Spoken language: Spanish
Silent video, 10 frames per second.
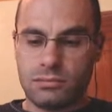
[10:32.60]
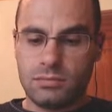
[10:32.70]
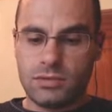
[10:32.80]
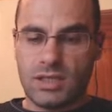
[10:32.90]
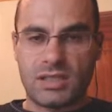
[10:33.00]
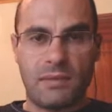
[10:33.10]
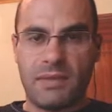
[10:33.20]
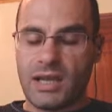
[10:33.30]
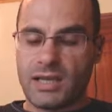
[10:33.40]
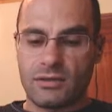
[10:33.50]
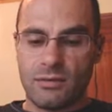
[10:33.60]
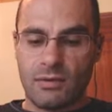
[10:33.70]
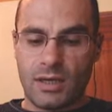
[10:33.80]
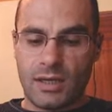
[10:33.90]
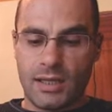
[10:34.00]
Estas épicas no me
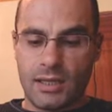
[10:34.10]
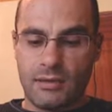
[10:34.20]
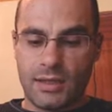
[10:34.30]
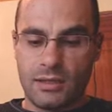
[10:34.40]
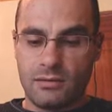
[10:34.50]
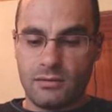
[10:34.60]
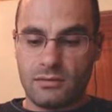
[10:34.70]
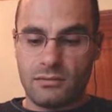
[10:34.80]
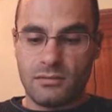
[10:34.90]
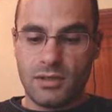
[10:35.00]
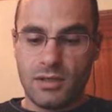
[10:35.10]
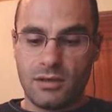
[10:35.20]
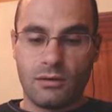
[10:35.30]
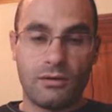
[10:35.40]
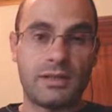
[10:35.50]
molan nada, la verdad.
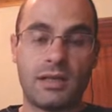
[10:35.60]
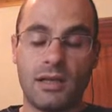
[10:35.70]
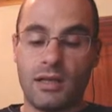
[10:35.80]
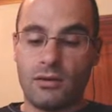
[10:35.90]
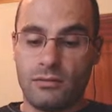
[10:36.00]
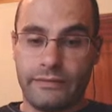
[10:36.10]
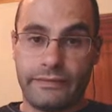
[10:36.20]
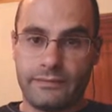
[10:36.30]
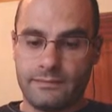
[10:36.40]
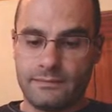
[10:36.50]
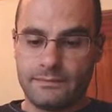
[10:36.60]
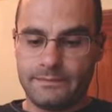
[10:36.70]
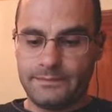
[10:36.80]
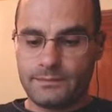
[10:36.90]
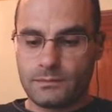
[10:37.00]
Como veis, el hielo
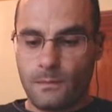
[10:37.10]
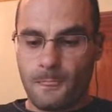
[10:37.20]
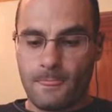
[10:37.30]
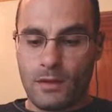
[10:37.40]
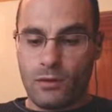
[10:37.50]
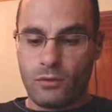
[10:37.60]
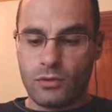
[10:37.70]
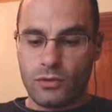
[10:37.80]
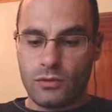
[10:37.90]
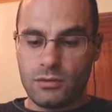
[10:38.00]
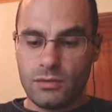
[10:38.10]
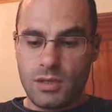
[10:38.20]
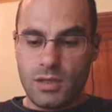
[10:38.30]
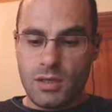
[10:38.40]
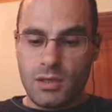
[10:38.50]
no lo uso.
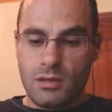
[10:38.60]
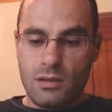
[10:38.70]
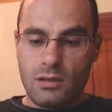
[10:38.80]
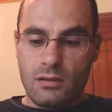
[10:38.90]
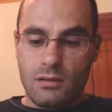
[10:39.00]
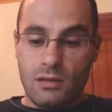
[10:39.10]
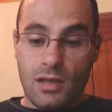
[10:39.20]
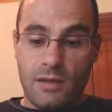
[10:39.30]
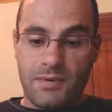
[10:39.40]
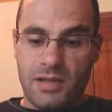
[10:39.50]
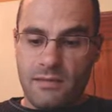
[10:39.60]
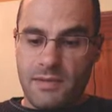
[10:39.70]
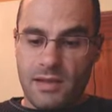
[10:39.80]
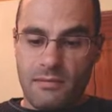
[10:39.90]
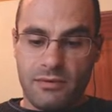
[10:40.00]
Y el príncipe
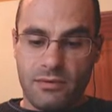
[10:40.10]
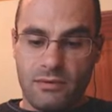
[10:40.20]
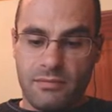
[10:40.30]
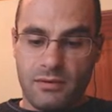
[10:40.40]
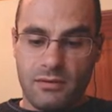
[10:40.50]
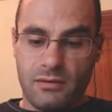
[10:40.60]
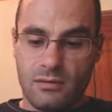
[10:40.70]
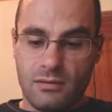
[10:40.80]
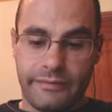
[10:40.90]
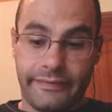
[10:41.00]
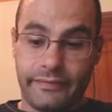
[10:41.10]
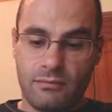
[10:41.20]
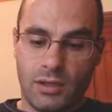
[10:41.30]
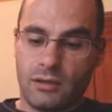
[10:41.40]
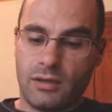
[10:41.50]
tampoco, pero
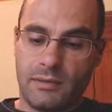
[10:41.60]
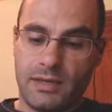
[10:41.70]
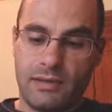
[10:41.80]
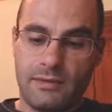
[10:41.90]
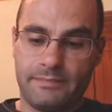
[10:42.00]
voy a coger el príncipe.